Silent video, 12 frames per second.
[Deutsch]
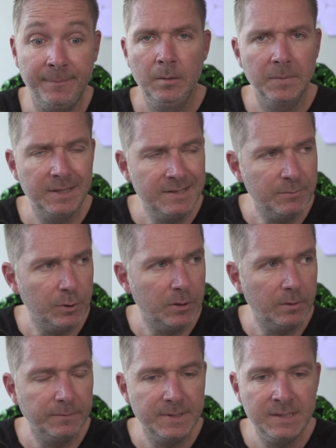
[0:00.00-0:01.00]
Man ist wohl auch
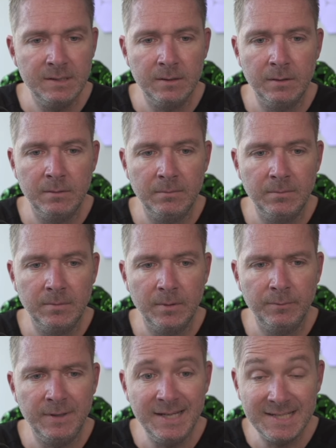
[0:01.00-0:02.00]
auf die äh,
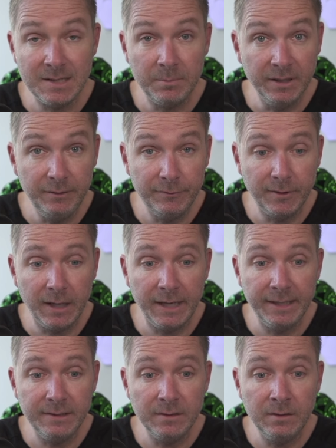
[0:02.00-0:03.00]
auf Leserbriefe
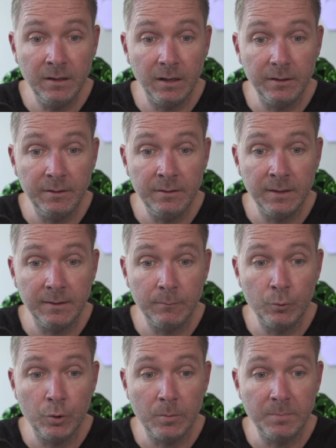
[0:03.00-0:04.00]
eingegangen, ja, wo
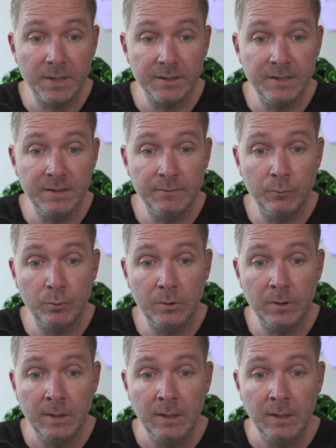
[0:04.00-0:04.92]
Kompakt hier wohl